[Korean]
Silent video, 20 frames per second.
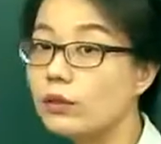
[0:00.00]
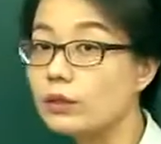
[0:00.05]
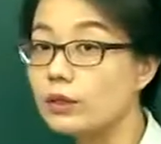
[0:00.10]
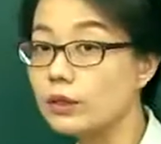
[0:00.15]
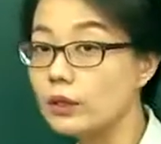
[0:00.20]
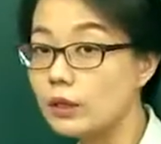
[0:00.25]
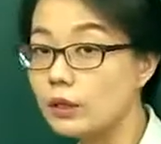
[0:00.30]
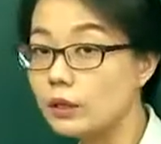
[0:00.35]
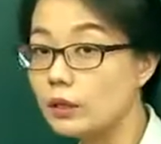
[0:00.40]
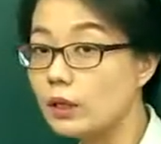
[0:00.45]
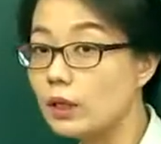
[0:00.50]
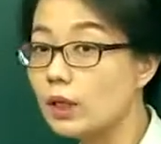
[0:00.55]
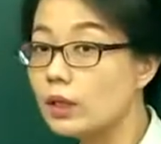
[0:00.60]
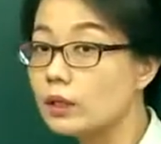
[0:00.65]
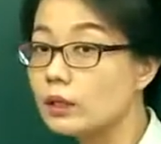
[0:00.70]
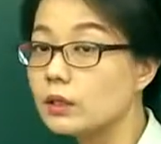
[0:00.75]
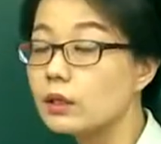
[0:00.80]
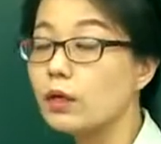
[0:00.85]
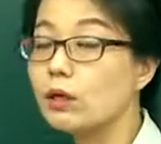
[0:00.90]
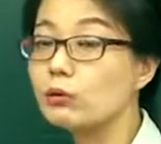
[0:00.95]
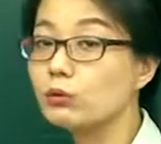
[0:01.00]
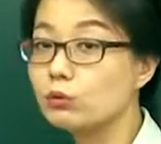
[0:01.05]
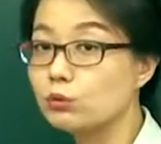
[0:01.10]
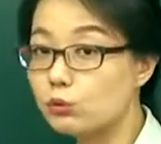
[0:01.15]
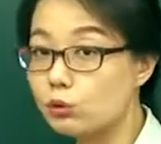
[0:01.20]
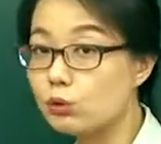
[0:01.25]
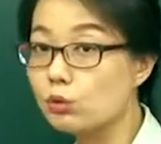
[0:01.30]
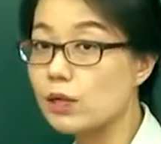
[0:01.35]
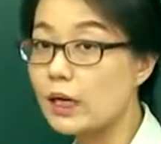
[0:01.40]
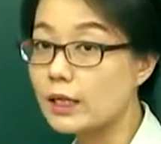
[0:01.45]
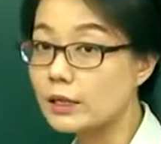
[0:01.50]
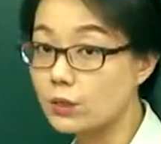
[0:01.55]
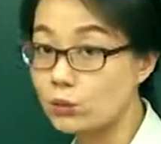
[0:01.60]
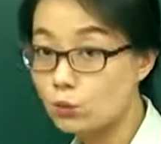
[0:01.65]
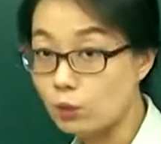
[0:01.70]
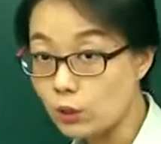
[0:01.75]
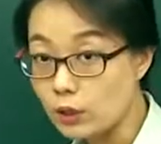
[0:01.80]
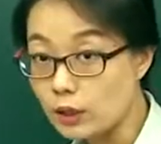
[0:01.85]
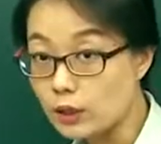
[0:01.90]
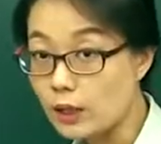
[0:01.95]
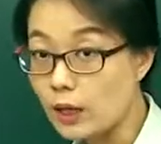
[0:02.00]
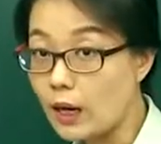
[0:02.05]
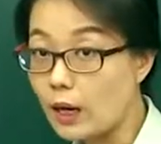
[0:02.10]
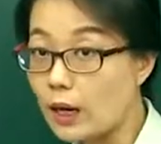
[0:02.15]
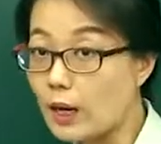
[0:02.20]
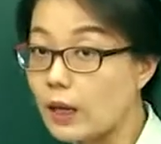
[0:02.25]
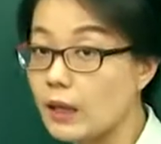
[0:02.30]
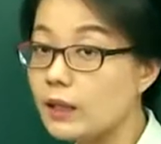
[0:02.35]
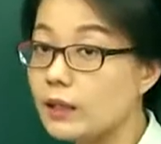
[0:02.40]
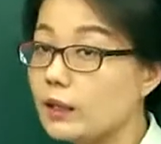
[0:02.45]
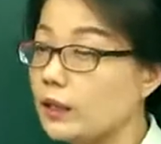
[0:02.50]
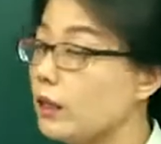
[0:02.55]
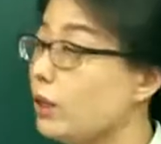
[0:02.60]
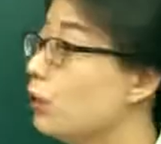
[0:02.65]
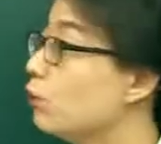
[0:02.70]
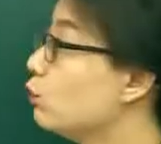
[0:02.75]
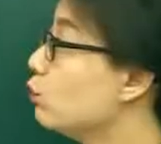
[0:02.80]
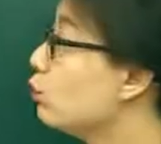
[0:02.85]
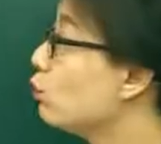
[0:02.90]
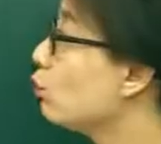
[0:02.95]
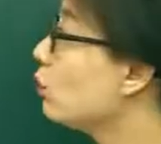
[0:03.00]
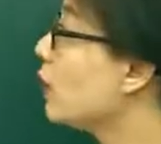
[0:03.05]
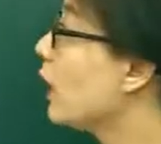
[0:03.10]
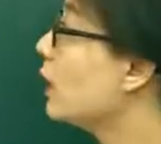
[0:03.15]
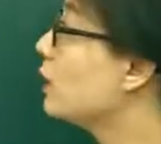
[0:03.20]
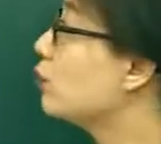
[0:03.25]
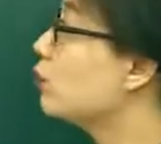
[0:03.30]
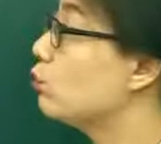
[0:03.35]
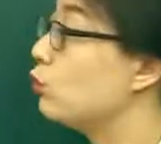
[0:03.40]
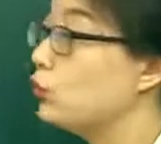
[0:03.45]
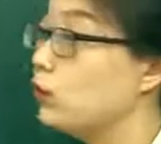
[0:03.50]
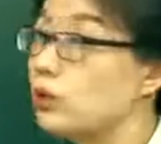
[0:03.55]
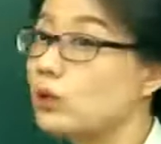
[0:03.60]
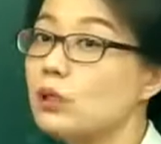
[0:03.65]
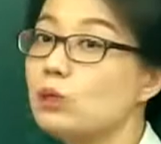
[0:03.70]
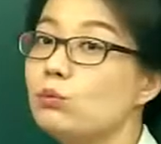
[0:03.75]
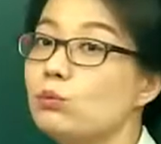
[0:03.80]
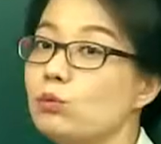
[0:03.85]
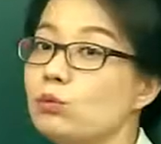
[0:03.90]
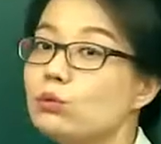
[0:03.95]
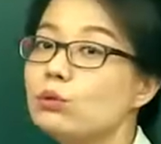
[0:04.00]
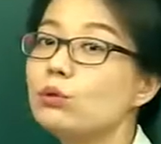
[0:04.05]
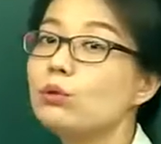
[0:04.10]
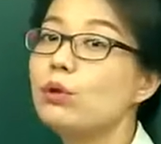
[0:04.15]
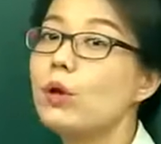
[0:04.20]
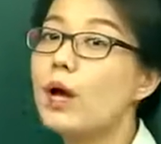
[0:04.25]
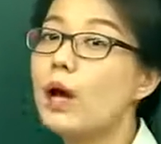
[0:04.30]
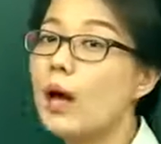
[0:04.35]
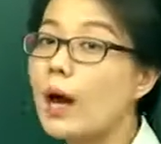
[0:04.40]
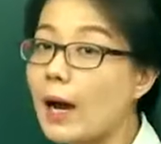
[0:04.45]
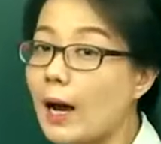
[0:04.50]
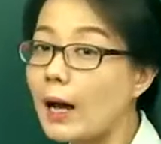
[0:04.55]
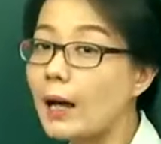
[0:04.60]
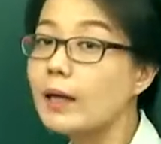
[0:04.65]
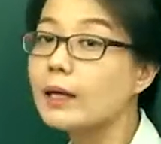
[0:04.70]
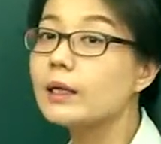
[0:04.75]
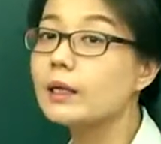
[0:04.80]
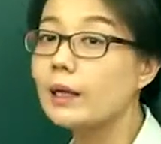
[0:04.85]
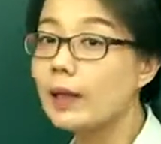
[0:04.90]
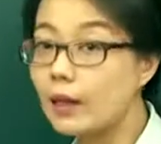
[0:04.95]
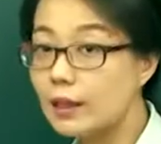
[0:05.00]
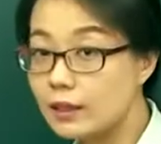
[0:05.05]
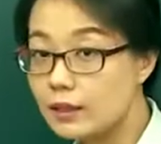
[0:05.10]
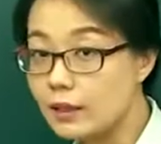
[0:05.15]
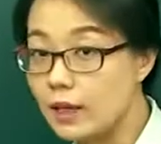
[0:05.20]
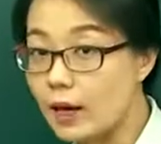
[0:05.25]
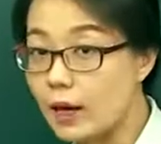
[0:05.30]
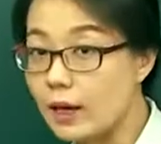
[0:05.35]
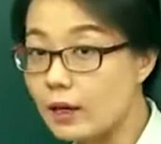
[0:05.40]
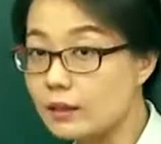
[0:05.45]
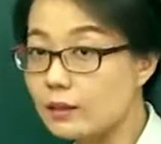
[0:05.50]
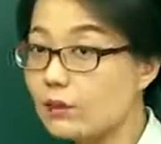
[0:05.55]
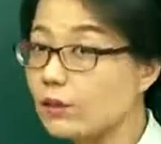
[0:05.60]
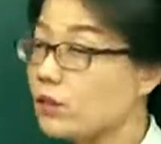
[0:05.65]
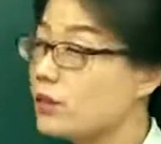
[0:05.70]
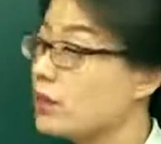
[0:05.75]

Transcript: 있는 그런 구조를 가지고 있다. 이런 구조를 가진 물질은 모두 알켄이다, 이렇게